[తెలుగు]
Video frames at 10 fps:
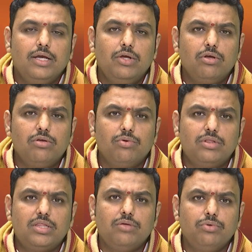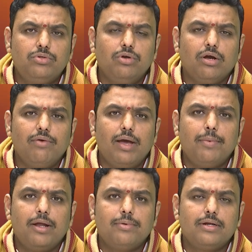ఈరోజు వృత్తి ఉద్యోగ
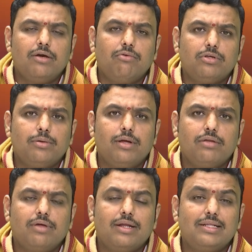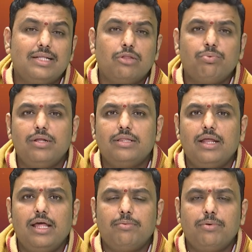వ్యాపారపరంగా వృషభ రాశి వారికి
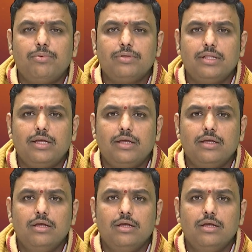సత్ఫలితాలు ఏర్పడబోతున్నాయి